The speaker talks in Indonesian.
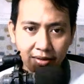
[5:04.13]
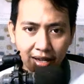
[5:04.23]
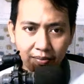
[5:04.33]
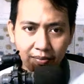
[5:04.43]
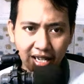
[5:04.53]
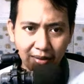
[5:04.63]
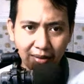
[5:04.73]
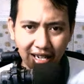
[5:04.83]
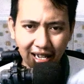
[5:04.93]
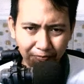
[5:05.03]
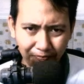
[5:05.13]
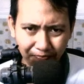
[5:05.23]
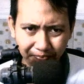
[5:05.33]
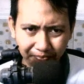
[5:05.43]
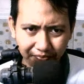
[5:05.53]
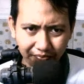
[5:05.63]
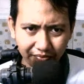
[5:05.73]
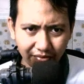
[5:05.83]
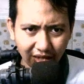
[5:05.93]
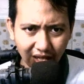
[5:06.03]
persiapan ya
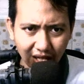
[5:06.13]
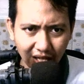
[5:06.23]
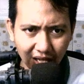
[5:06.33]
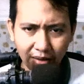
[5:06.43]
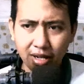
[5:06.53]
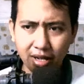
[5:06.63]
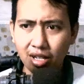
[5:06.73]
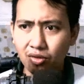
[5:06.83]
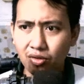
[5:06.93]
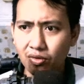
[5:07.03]
seperti itu